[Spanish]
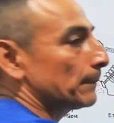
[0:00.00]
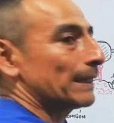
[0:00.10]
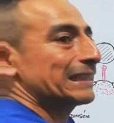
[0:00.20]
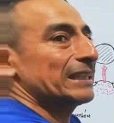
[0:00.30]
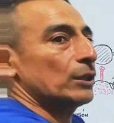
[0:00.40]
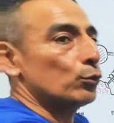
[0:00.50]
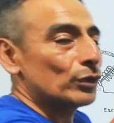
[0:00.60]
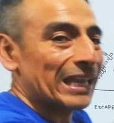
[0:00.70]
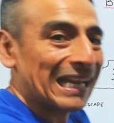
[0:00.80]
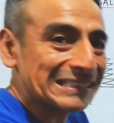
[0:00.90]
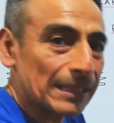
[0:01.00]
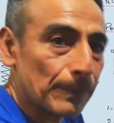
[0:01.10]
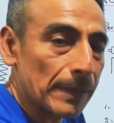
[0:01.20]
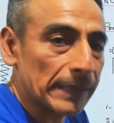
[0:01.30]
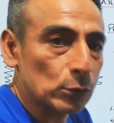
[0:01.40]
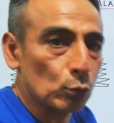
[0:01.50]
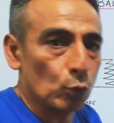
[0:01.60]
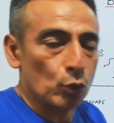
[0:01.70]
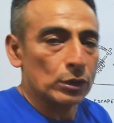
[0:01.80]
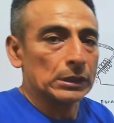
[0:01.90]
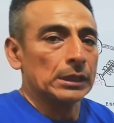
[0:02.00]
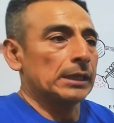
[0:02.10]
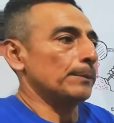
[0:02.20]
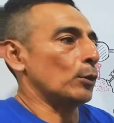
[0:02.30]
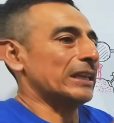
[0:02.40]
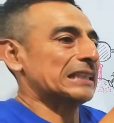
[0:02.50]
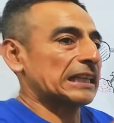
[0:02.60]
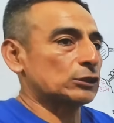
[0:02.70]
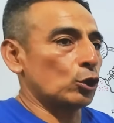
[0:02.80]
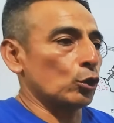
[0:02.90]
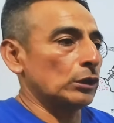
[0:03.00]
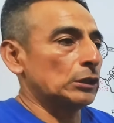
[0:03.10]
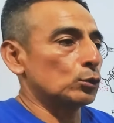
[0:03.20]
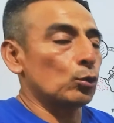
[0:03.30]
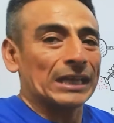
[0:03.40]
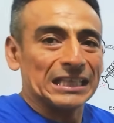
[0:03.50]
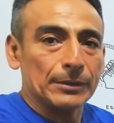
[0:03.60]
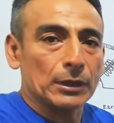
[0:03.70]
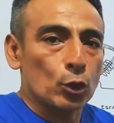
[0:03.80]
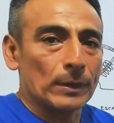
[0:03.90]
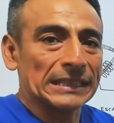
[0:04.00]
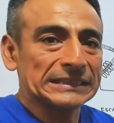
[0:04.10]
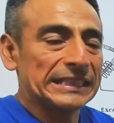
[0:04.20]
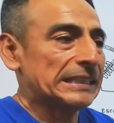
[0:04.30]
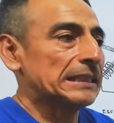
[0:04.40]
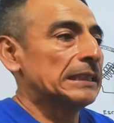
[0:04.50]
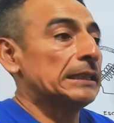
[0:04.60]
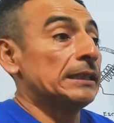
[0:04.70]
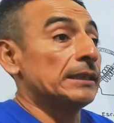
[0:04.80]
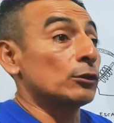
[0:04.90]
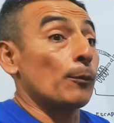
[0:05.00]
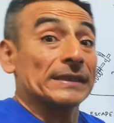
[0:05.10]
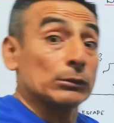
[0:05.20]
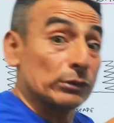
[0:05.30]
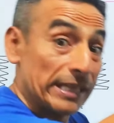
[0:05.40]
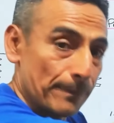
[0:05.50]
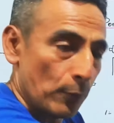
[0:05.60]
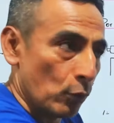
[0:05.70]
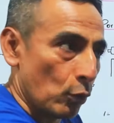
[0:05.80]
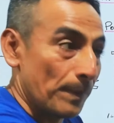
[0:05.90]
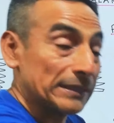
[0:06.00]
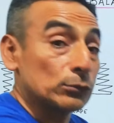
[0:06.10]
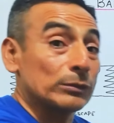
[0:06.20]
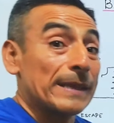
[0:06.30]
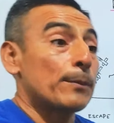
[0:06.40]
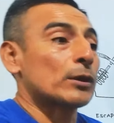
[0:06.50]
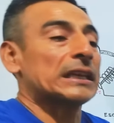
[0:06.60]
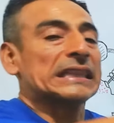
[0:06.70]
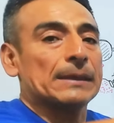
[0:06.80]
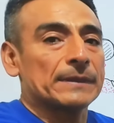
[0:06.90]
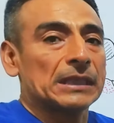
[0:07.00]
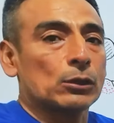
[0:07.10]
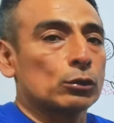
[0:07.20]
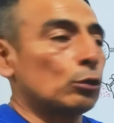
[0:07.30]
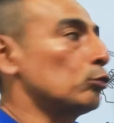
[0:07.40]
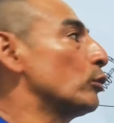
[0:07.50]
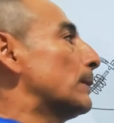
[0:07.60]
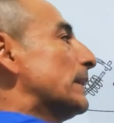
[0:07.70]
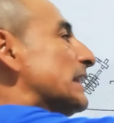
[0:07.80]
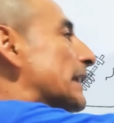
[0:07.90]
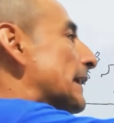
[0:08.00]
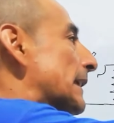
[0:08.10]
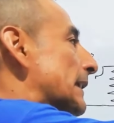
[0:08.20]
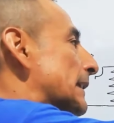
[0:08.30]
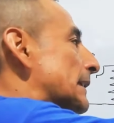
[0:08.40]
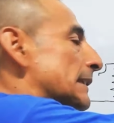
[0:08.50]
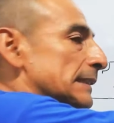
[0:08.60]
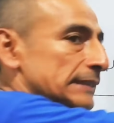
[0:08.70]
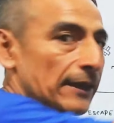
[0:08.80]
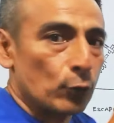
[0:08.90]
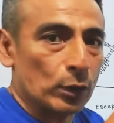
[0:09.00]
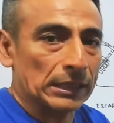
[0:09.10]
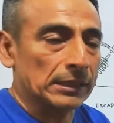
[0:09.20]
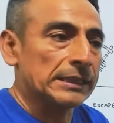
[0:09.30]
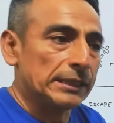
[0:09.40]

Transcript: Va a tener un desgaste prematuro. Por esa razón, tú calibras los balancines, no pasa un tiempo, o pasa un tiempo relativamente corto y nuevamente se aflojan.